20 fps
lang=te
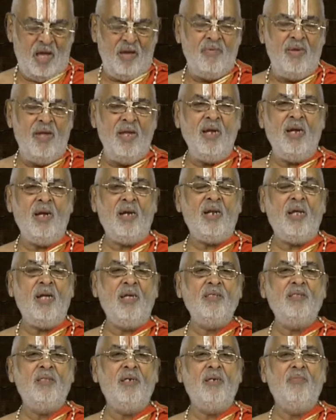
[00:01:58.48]
ఆ
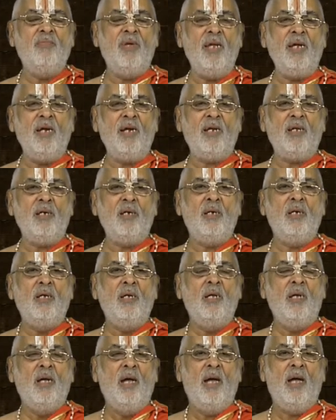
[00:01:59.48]
వెంకటాద్రి వెంకట
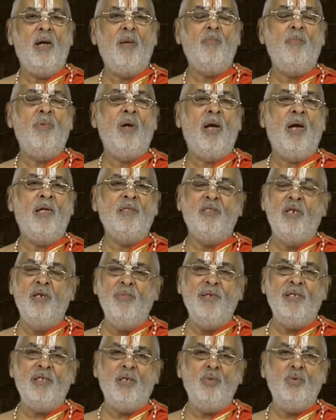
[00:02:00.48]
ఆ
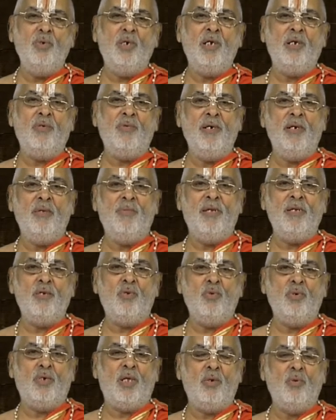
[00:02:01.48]
మీద ఉండేటువంటి
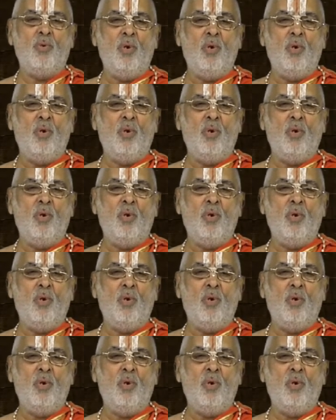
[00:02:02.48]
వైకుంఠ